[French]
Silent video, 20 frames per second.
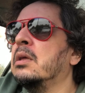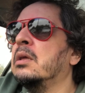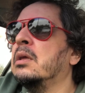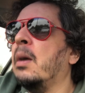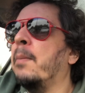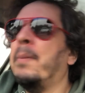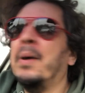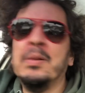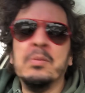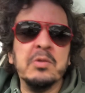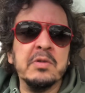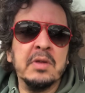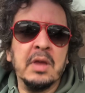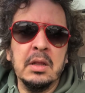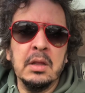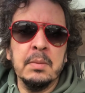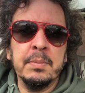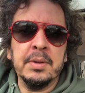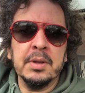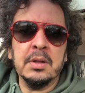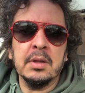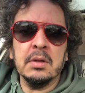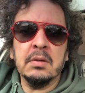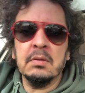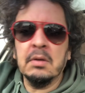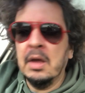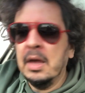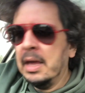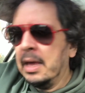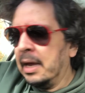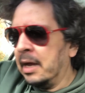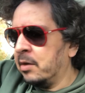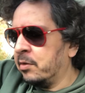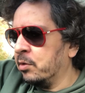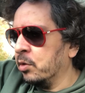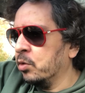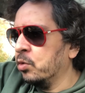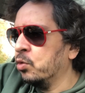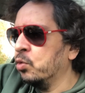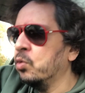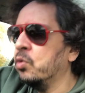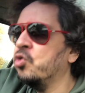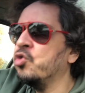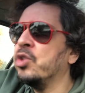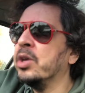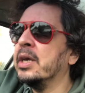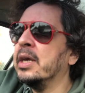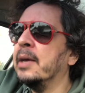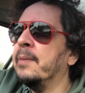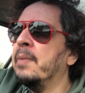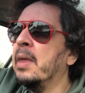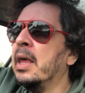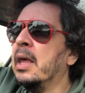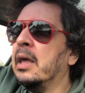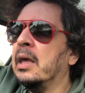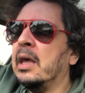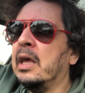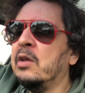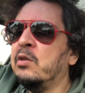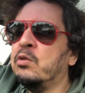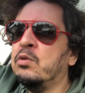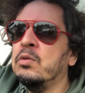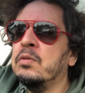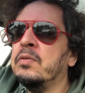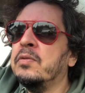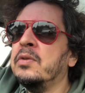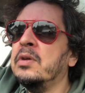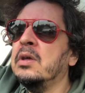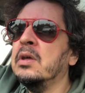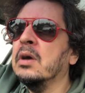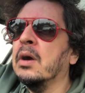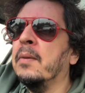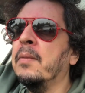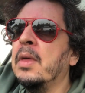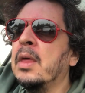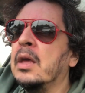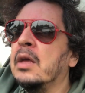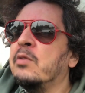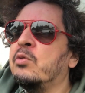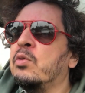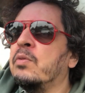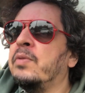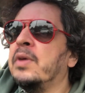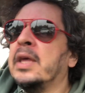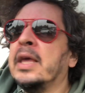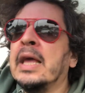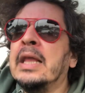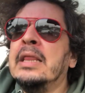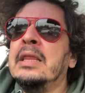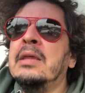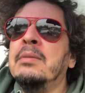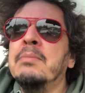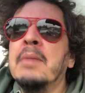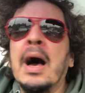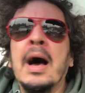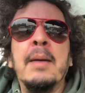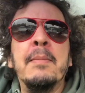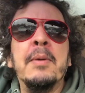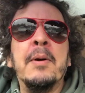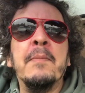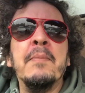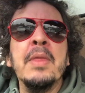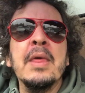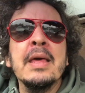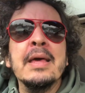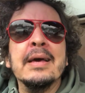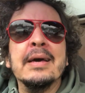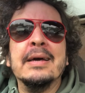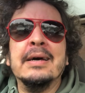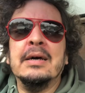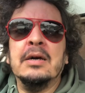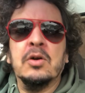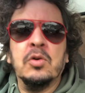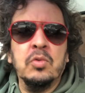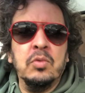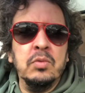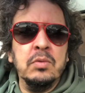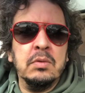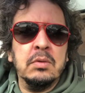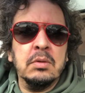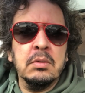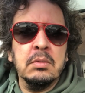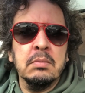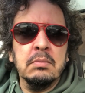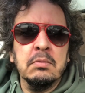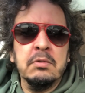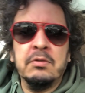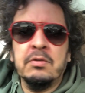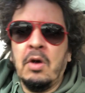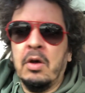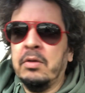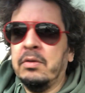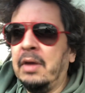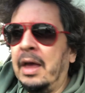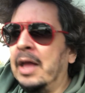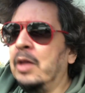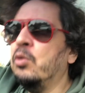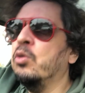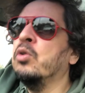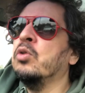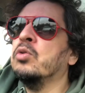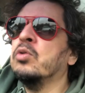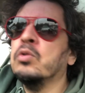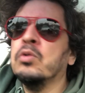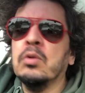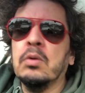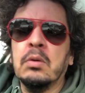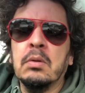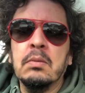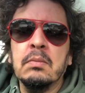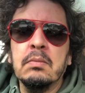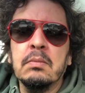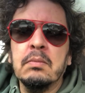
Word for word: il n'y a pas de mosquée indépendante, elles sont toutes gérées, et il il suffit qu'un imam raconte, sorte un truc de trop,